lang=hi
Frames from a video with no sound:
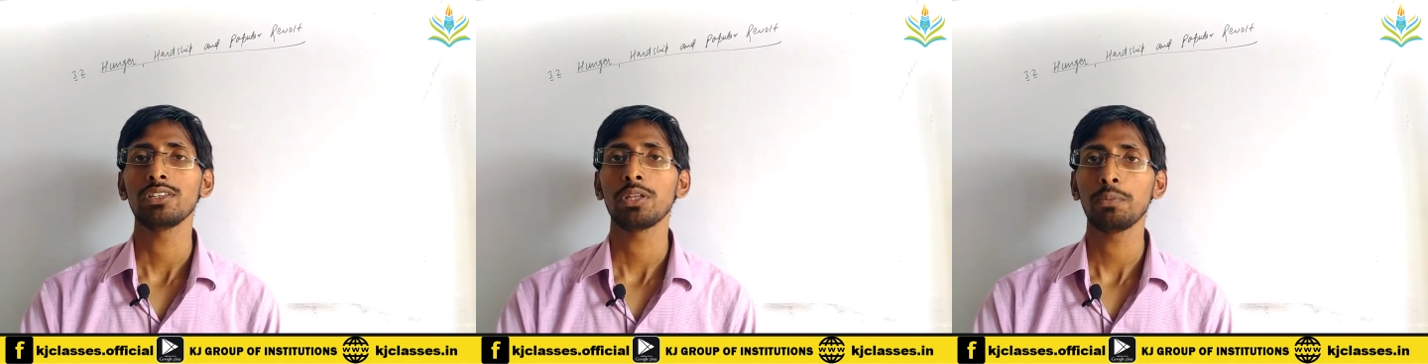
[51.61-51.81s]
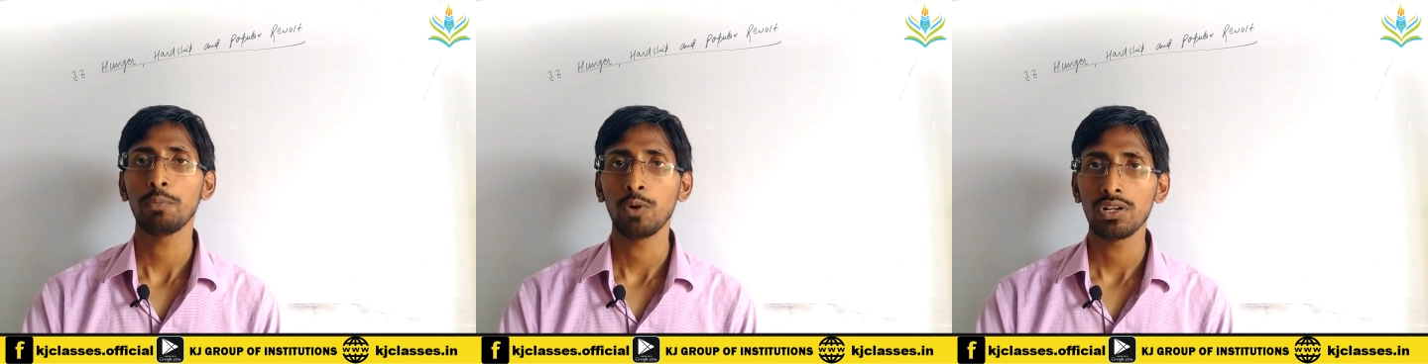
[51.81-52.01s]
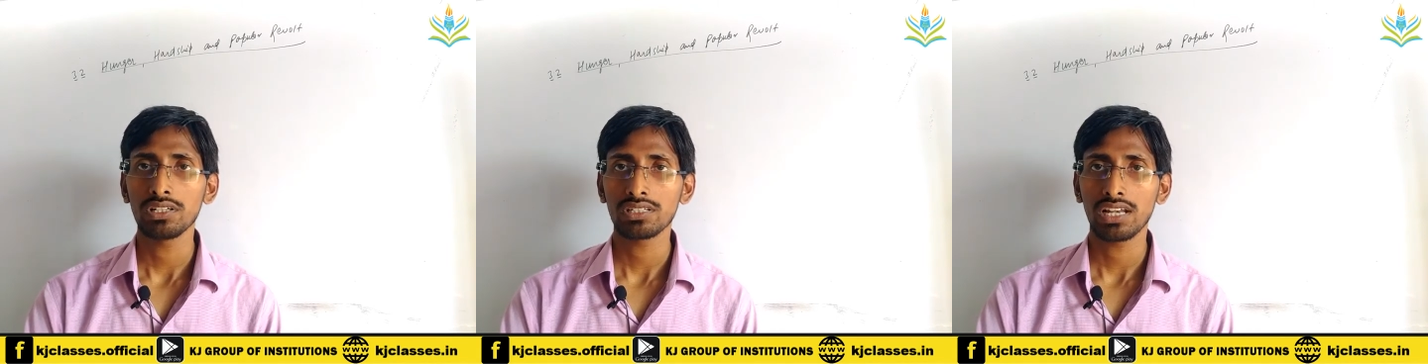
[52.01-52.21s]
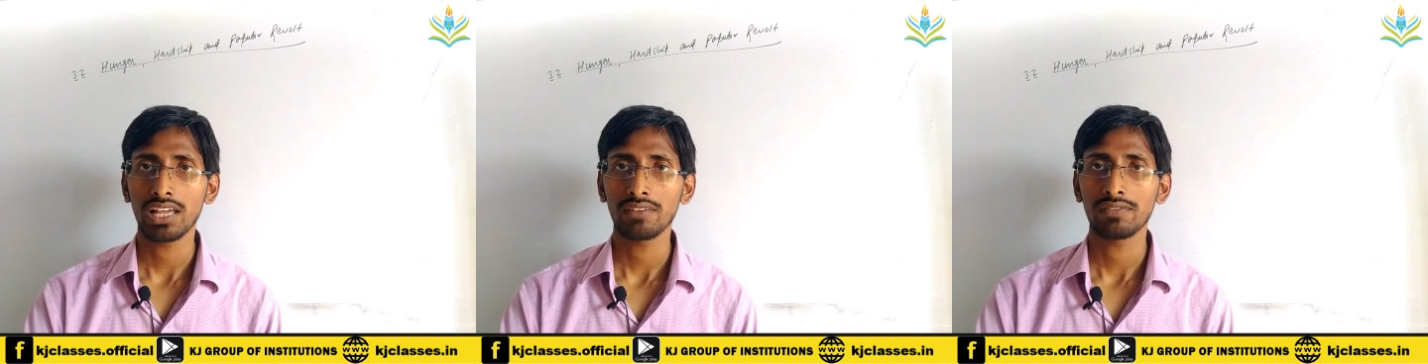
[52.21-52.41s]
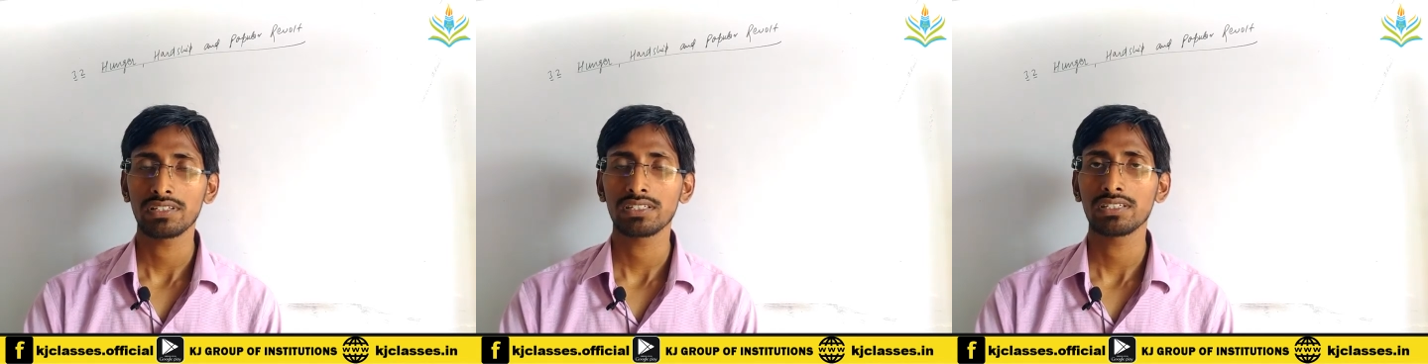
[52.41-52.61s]
तो पोलिश
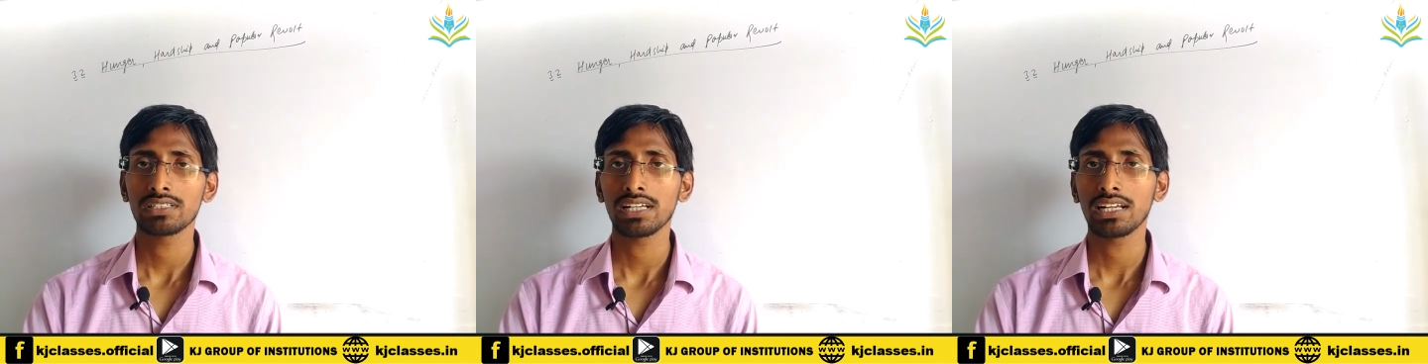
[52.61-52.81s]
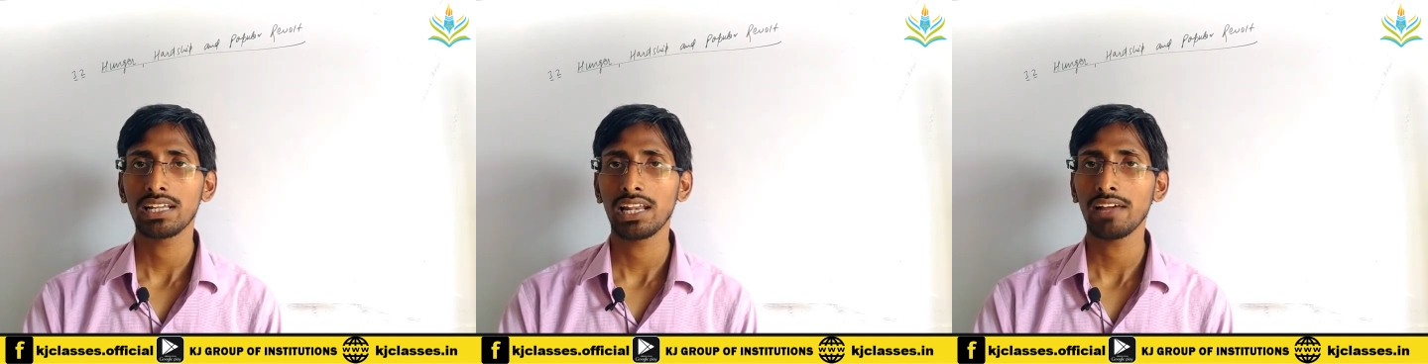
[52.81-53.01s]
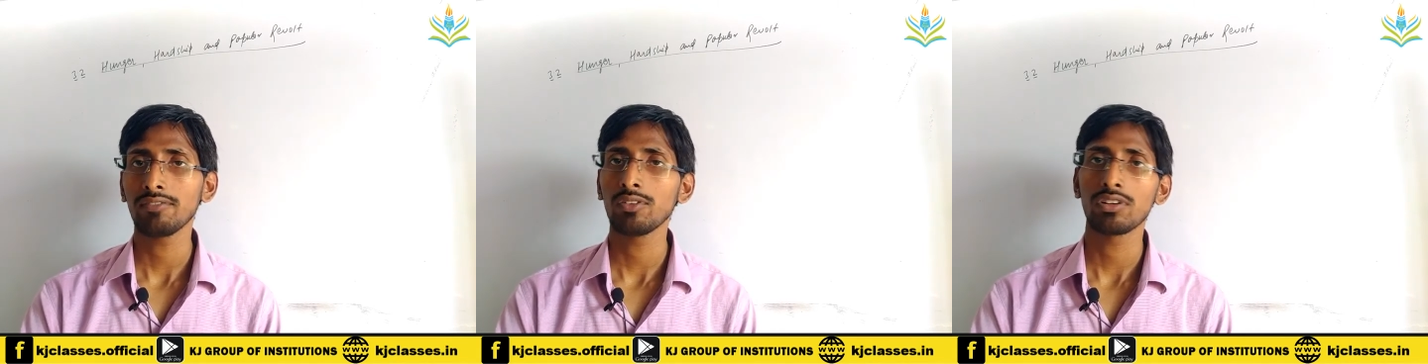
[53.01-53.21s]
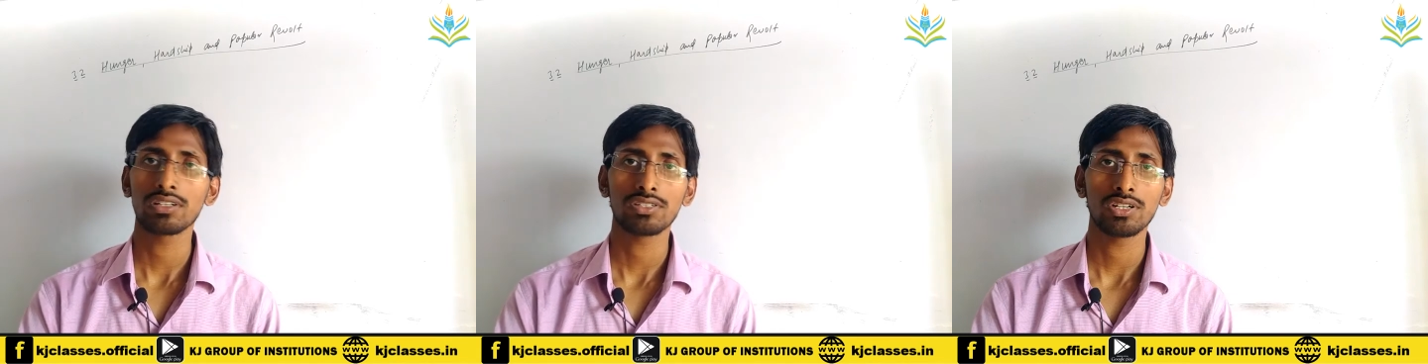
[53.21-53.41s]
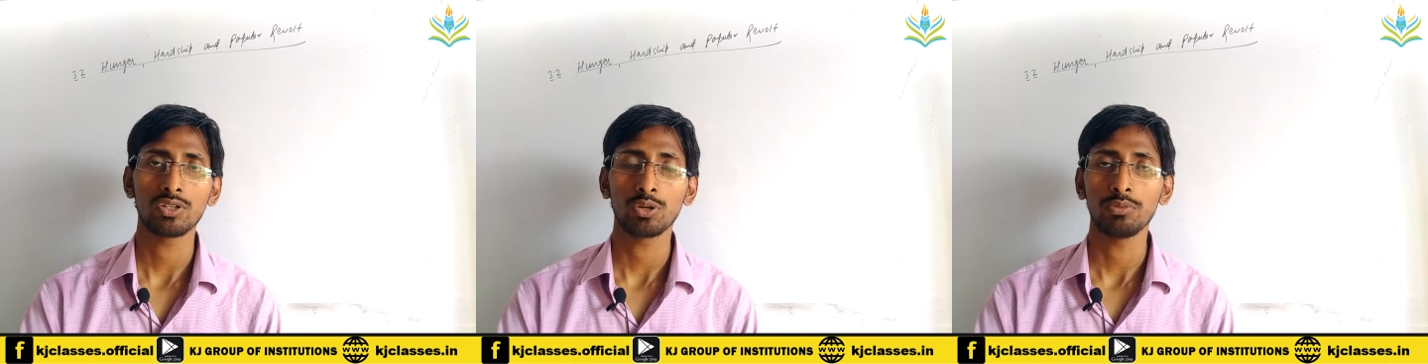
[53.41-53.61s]
लैंग्वेज किसके खिलाफ तो
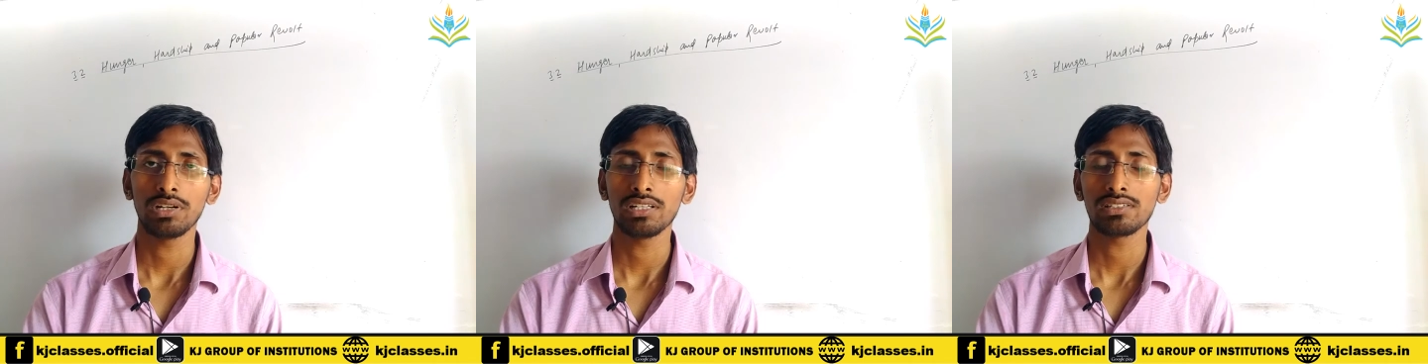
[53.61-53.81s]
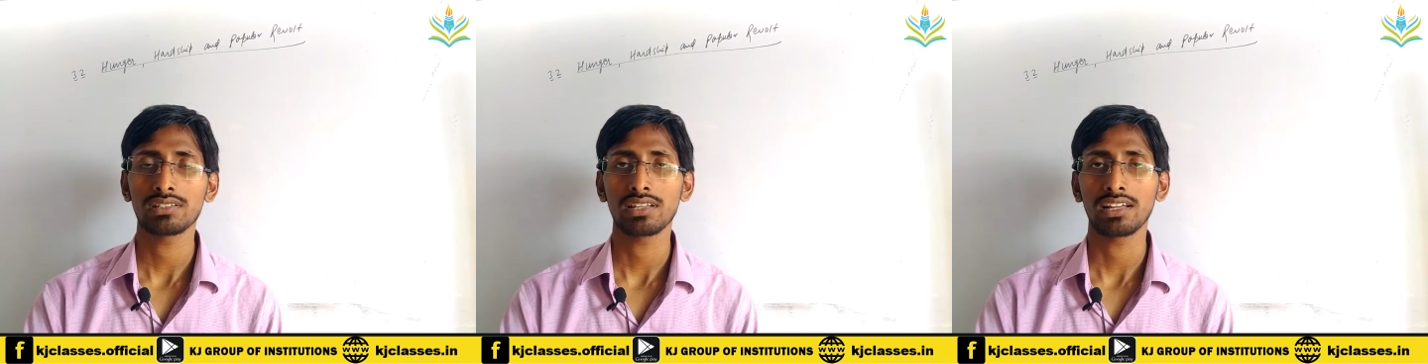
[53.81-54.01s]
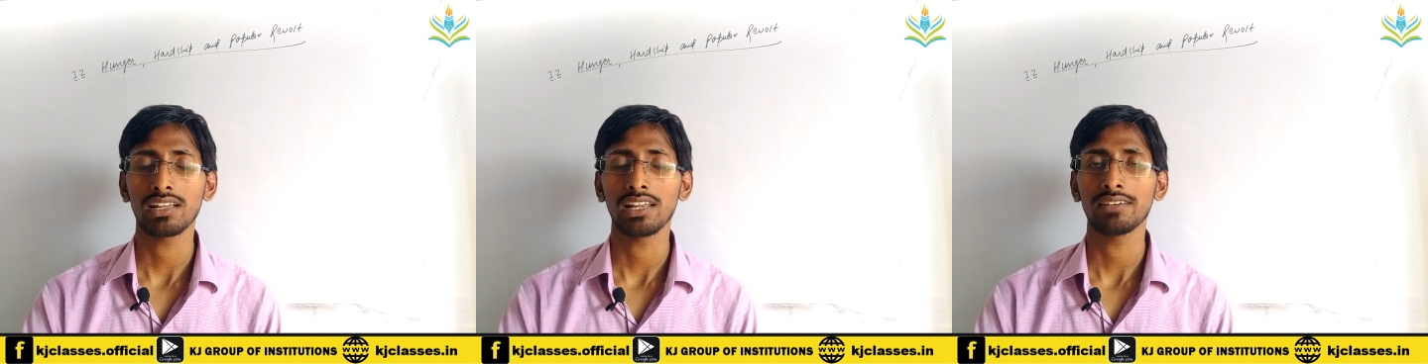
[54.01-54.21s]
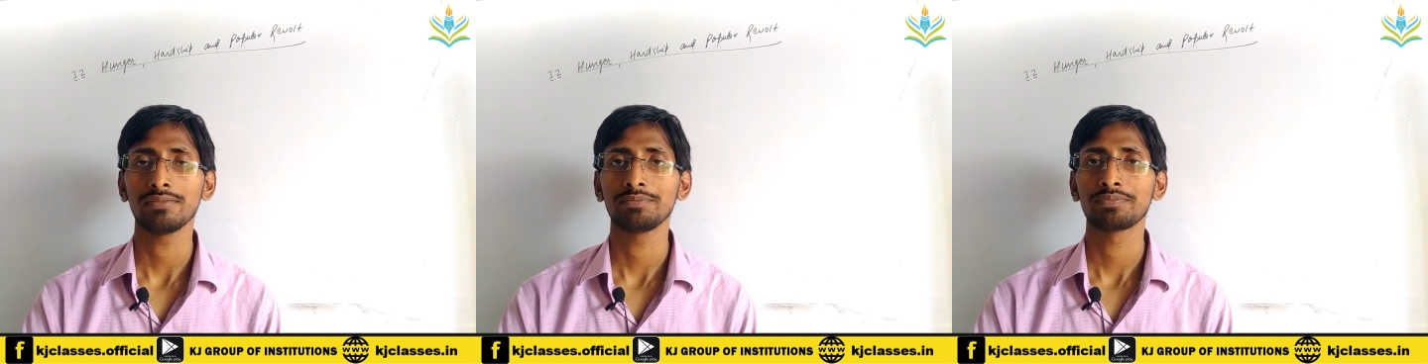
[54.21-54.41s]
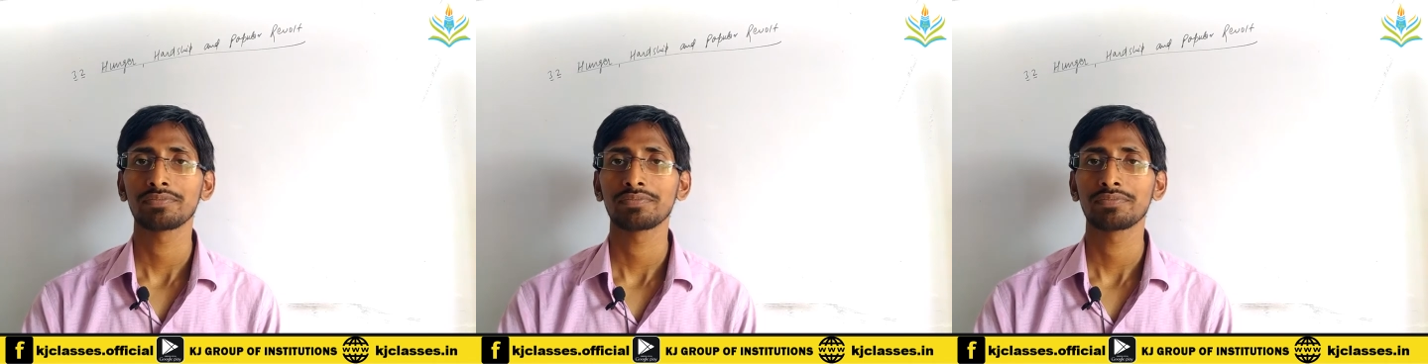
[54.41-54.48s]
रशियन डोमिनेंस के खिलाफ